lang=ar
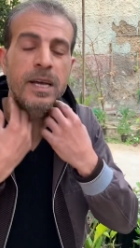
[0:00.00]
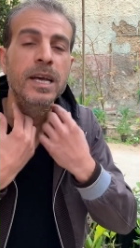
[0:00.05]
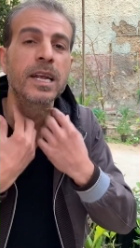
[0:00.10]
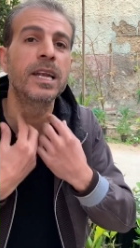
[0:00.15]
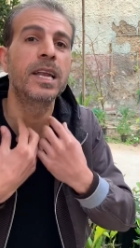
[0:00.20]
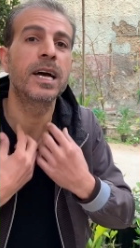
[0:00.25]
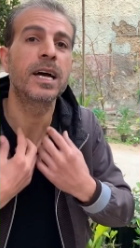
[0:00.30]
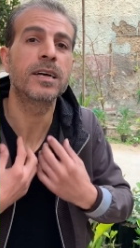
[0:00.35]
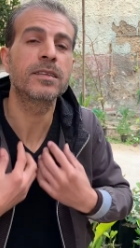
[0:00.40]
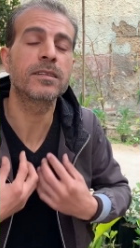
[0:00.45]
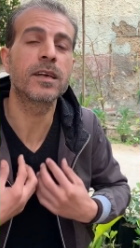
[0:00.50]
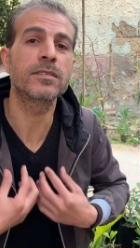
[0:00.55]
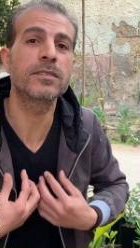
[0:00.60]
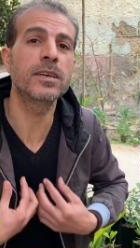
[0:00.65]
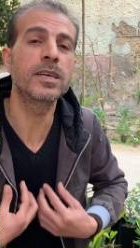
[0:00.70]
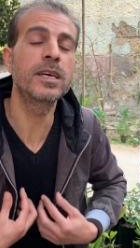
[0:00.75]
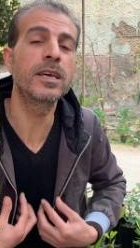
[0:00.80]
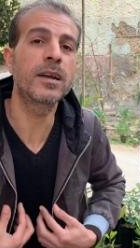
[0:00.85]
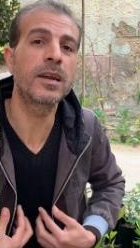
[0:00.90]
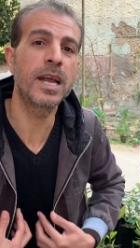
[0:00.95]

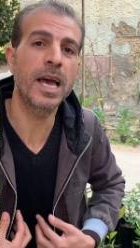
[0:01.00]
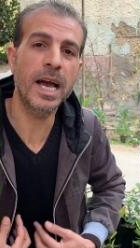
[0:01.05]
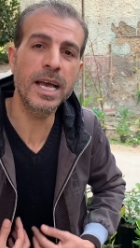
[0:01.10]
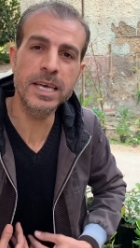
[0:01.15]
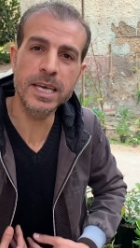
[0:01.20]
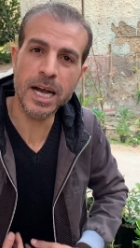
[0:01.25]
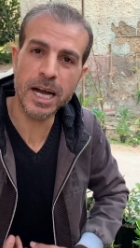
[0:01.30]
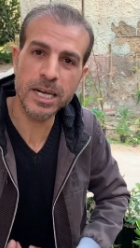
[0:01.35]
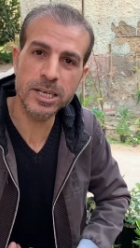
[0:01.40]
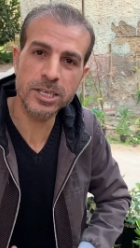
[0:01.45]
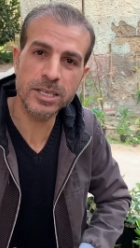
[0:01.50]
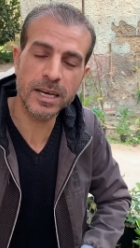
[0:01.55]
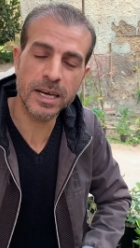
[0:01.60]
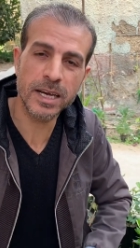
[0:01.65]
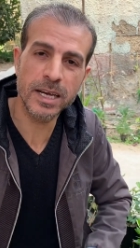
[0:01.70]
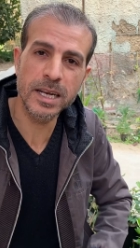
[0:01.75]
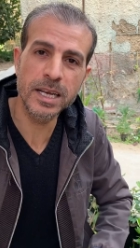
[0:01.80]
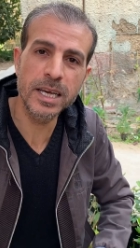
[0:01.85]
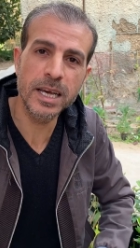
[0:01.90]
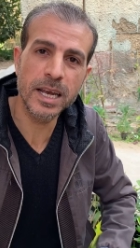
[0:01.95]
لتطهير لأي حاجة
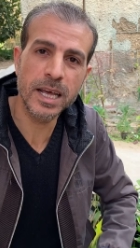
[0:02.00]
داخلية